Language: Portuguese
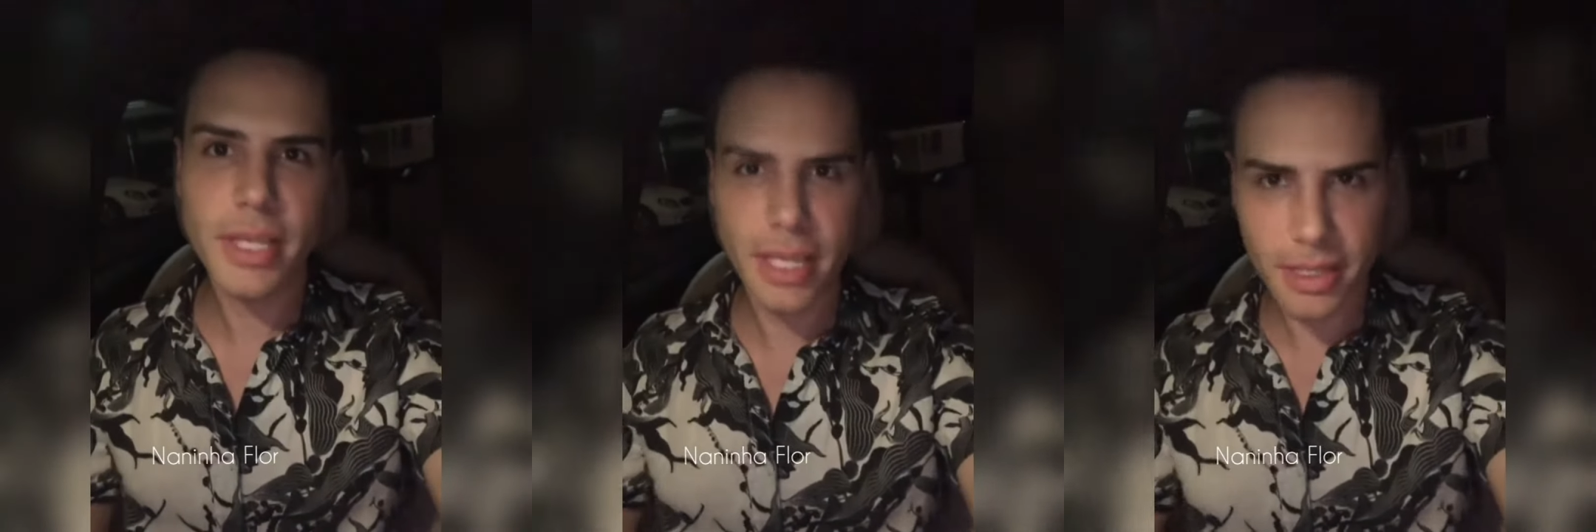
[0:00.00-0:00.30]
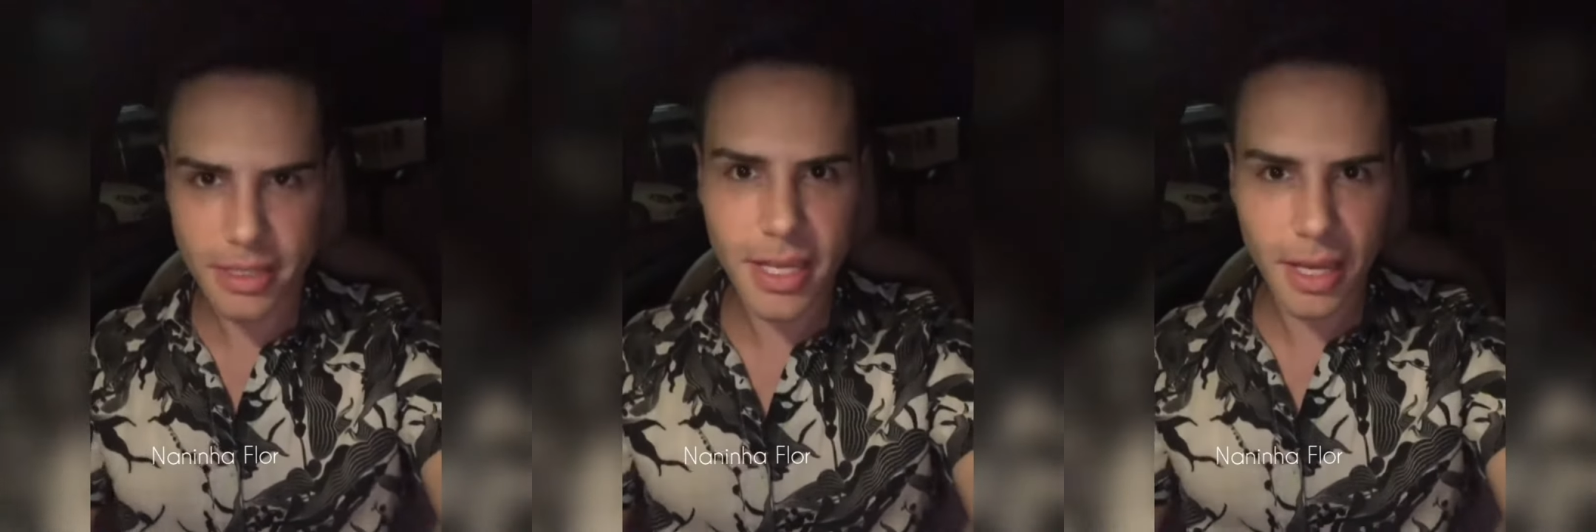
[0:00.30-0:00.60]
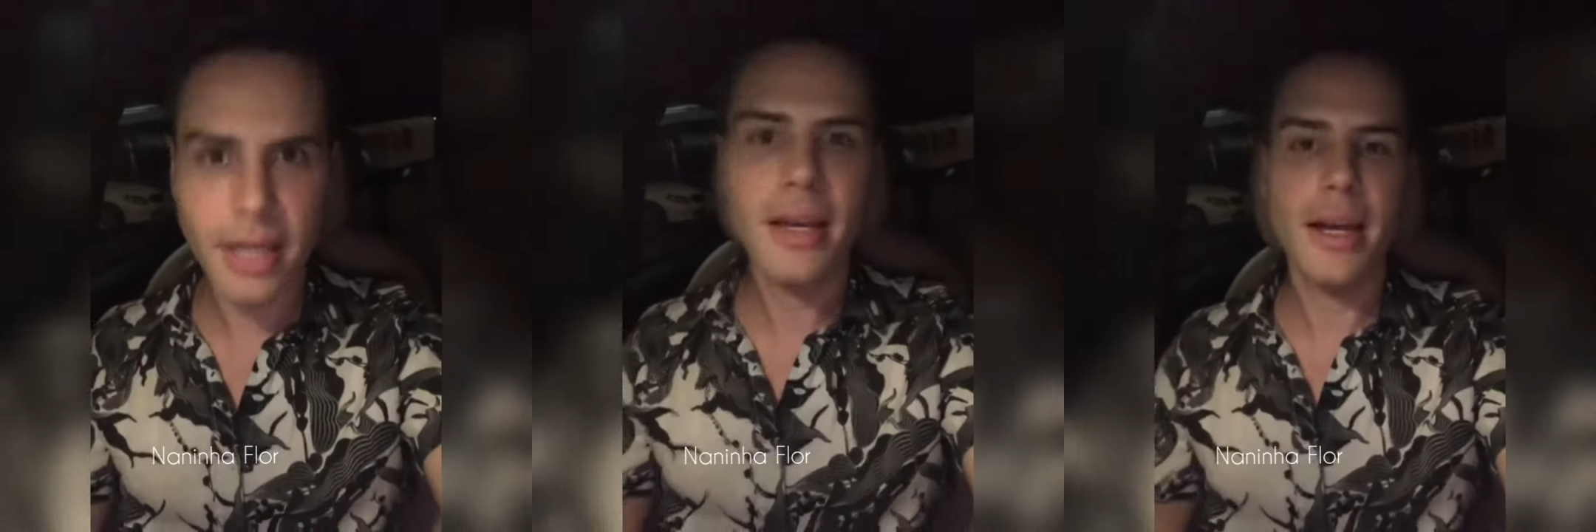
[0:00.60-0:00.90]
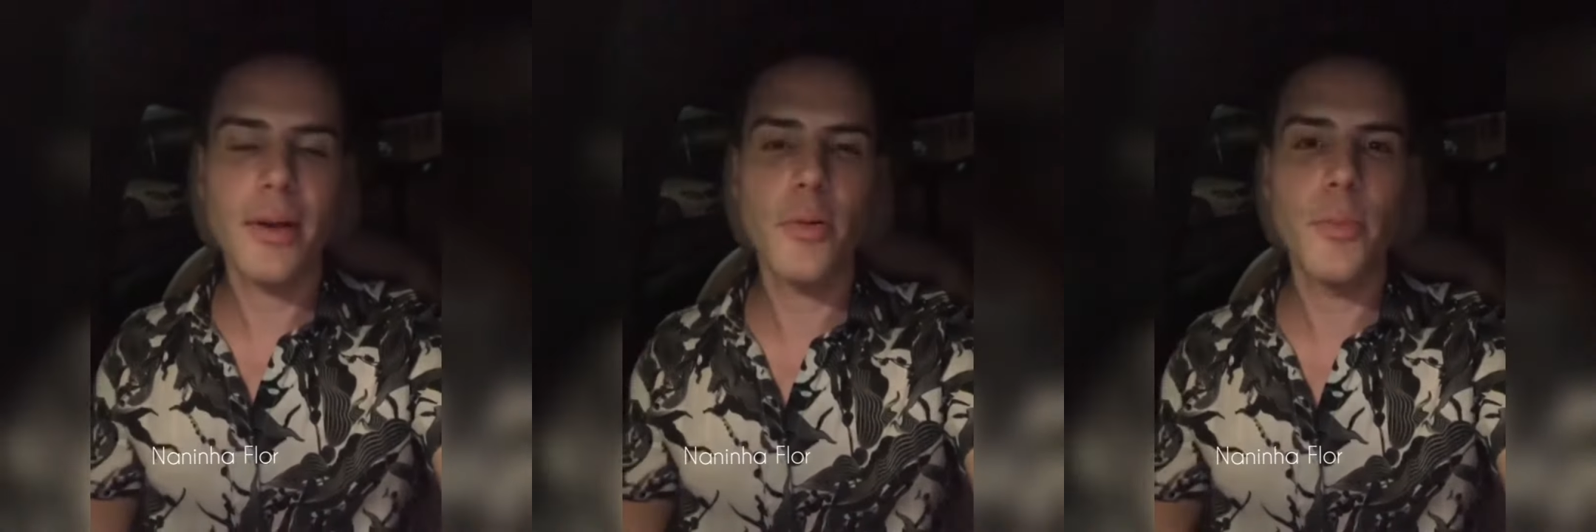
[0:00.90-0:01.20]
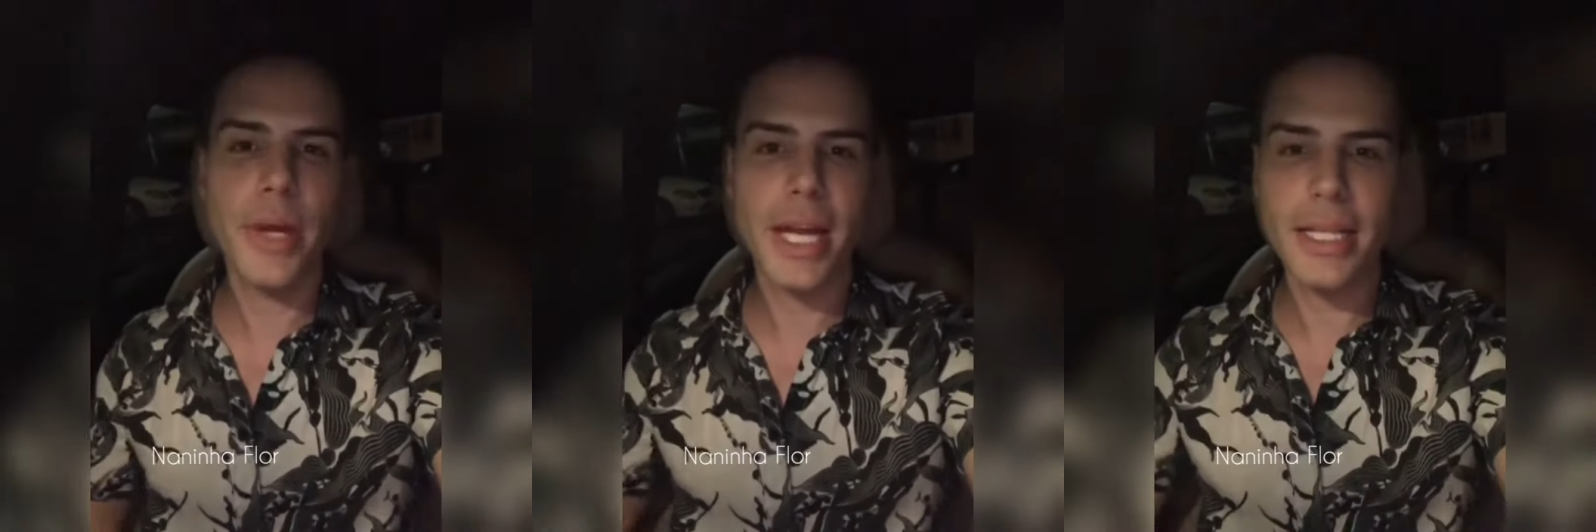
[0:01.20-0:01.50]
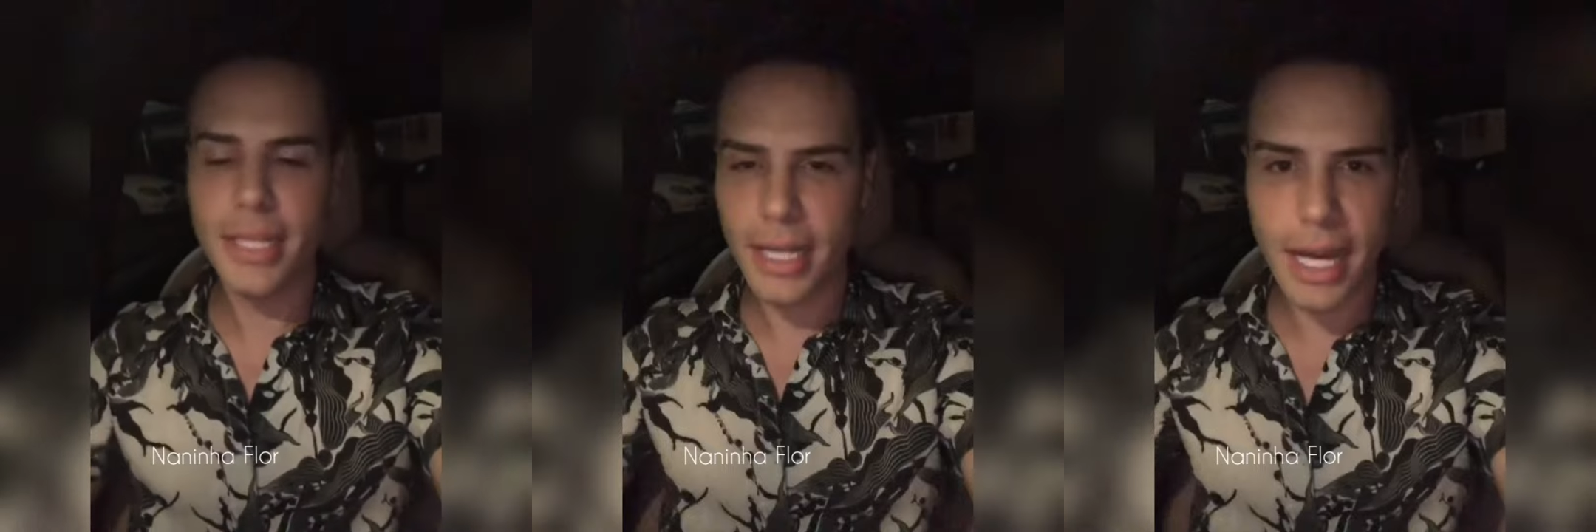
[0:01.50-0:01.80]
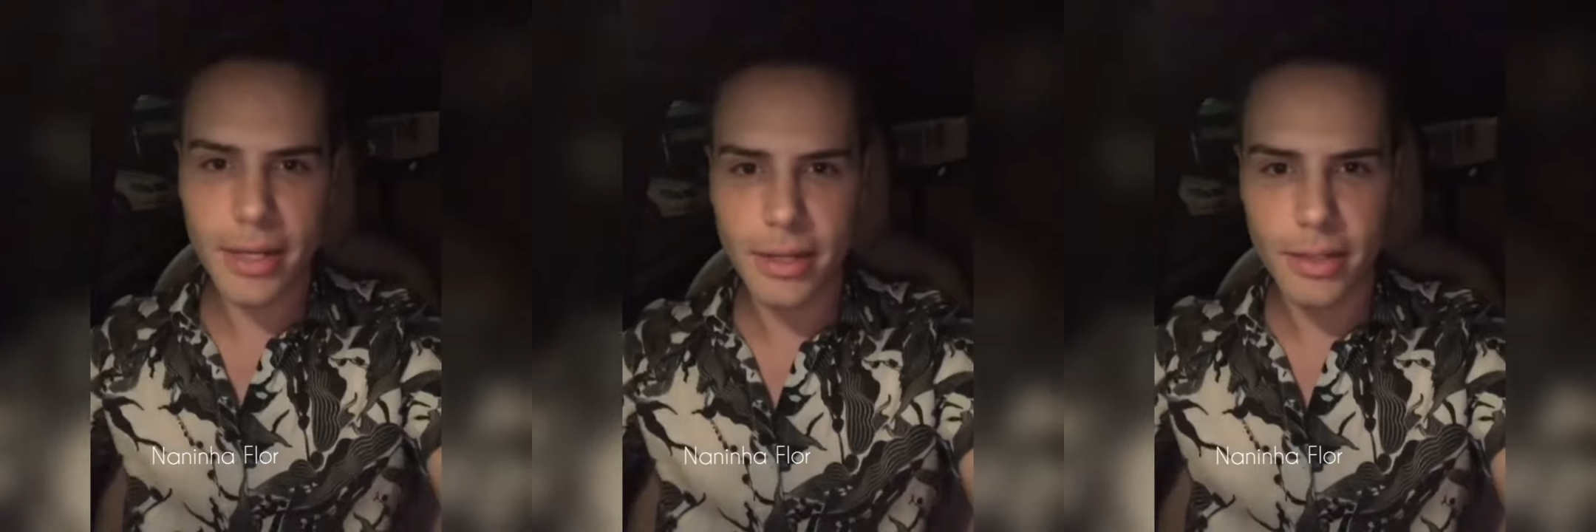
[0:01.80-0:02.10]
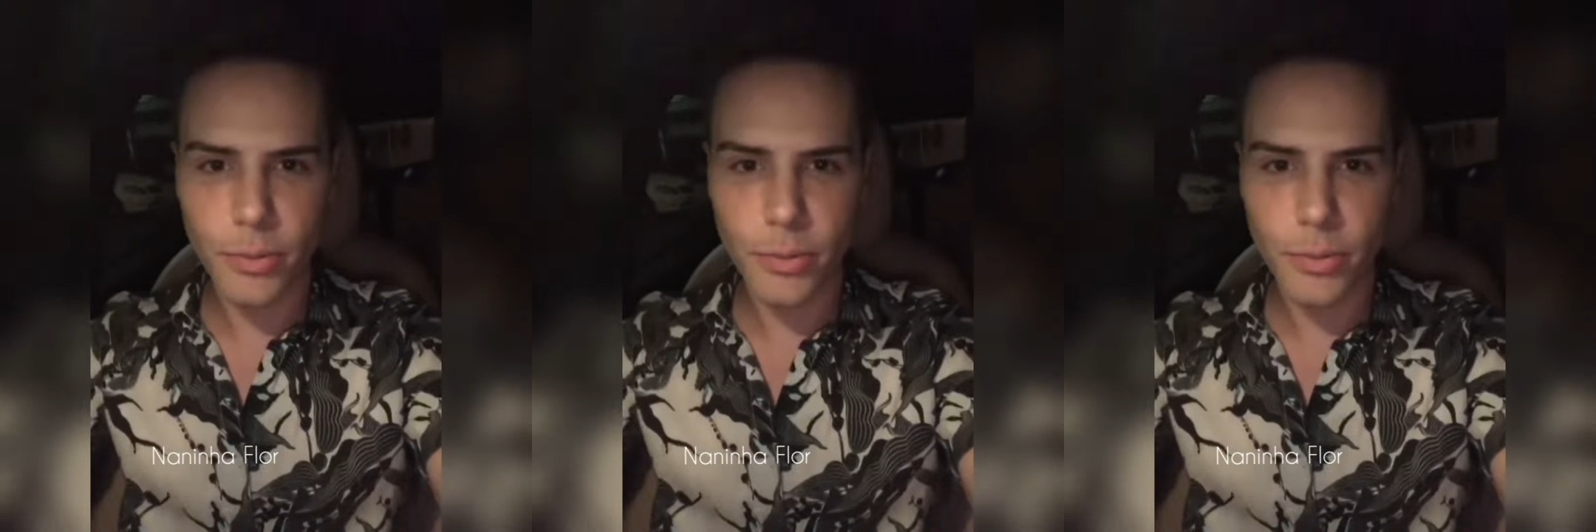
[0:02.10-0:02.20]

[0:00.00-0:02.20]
que quem quiser acompanhar tem lá na,